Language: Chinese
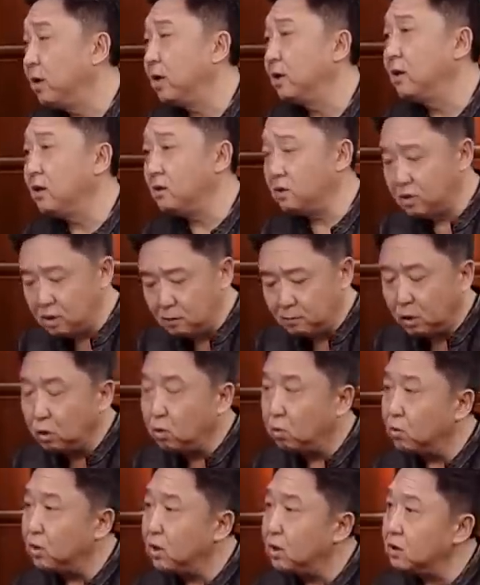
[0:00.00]
对，但是基本
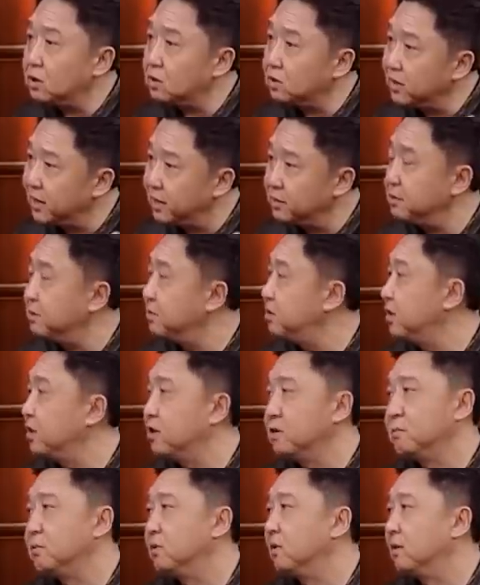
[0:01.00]
统一的是眼镜
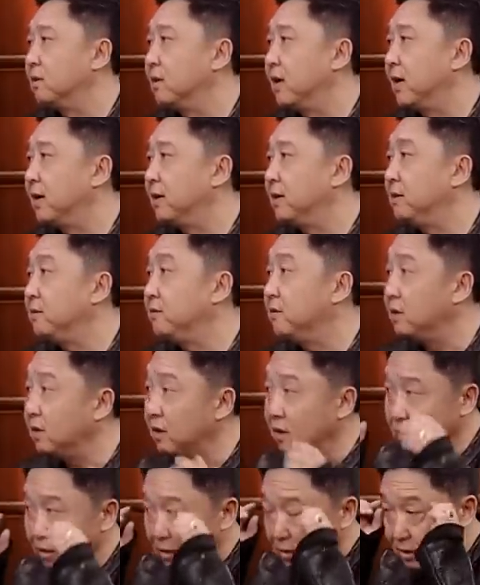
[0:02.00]
戒指不能戴，因为
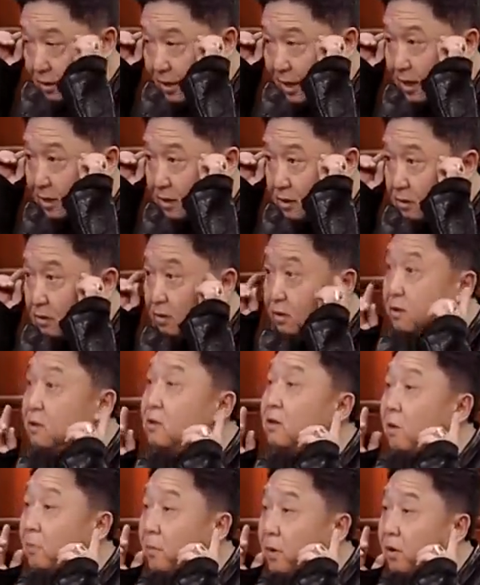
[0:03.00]
戴眼镜
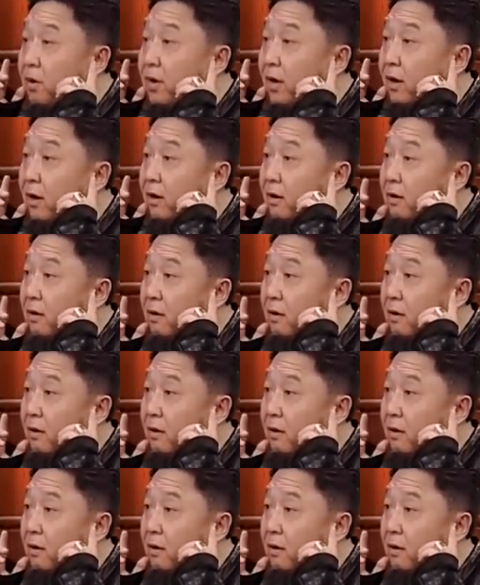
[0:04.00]
影响表演，